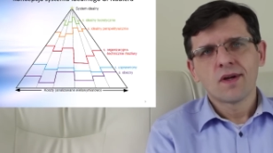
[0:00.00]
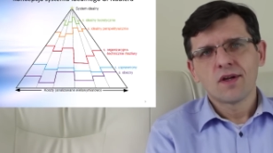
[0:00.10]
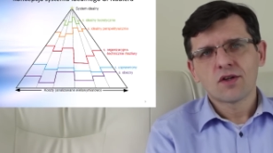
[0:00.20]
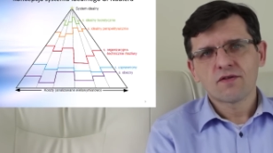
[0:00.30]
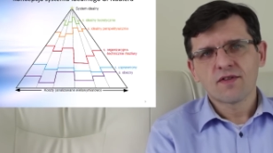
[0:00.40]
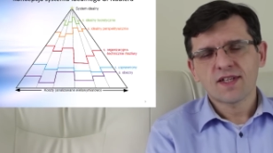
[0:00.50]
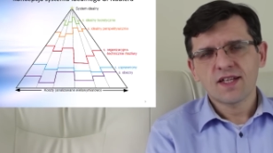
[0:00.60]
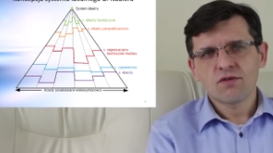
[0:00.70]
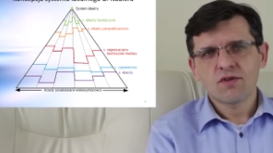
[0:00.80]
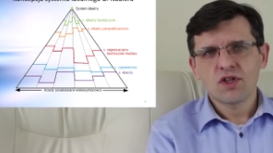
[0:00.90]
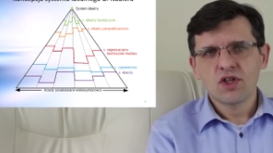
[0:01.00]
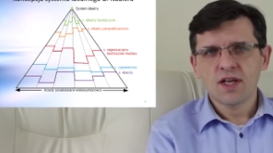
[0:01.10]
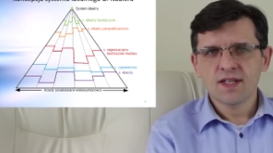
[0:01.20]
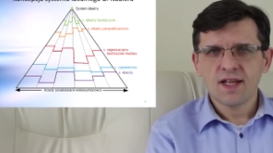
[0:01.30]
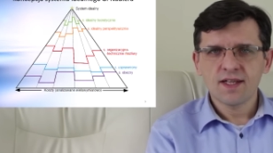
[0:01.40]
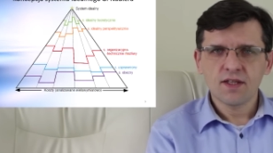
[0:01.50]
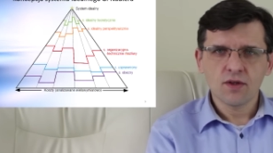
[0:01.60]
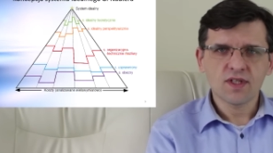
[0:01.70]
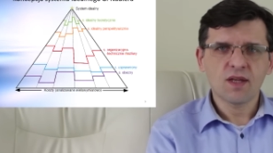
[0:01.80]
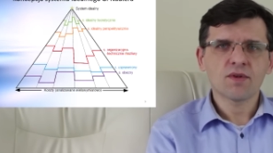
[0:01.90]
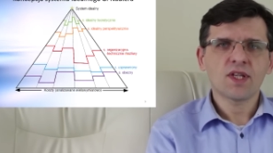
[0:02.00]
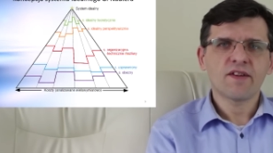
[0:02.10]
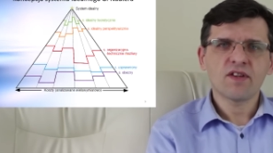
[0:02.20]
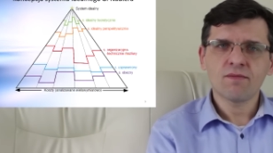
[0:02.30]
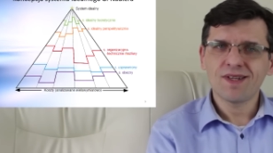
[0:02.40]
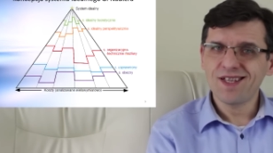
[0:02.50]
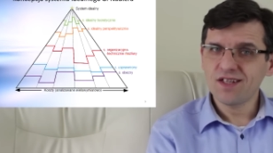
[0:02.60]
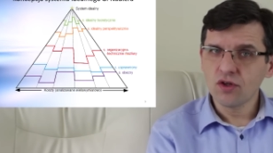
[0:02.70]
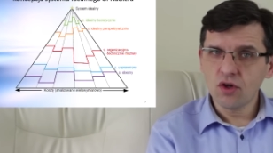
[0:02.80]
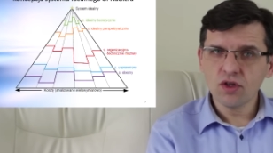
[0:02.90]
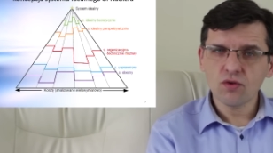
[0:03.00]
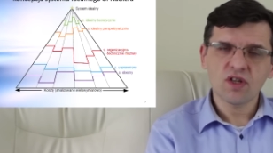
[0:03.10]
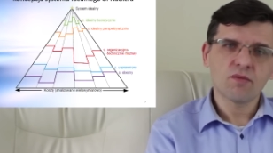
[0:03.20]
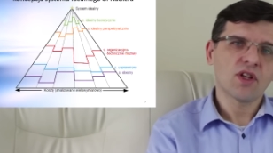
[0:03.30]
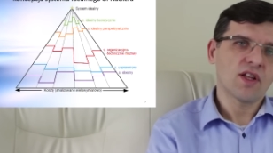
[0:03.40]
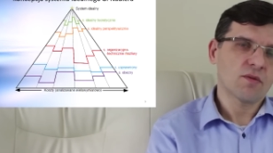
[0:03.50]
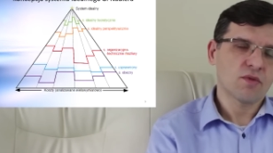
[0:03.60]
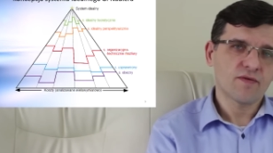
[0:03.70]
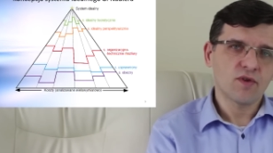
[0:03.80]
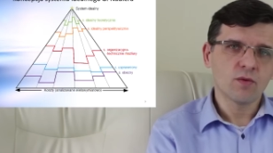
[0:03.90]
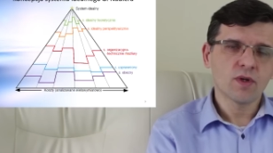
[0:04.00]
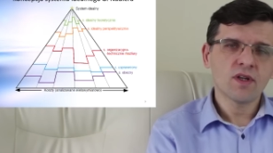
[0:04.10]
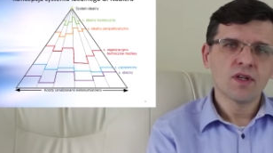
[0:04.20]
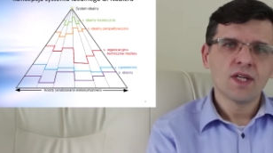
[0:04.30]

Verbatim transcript: Rozwiązanie, które dzisiaj jest dla nas niedostępne, nawet nie ma technologii, które by to, na to pozwoliły,